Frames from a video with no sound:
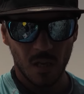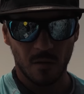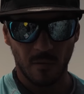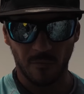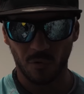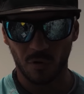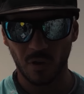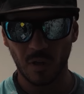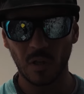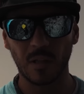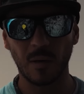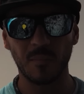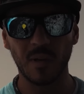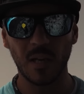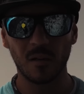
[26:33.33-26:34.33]
que han funcionado
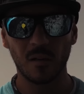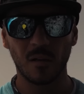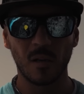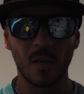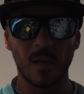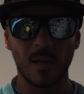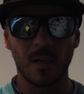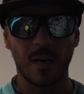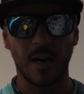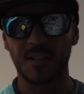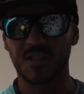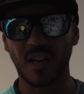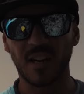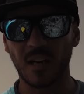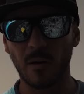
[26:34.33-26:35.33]
también,
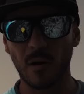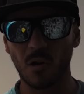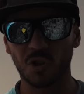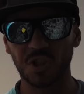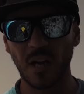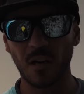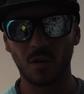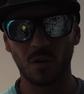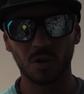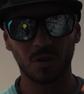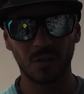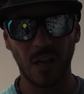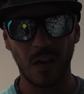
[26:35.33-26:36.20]
Ahí se han clavado los argos,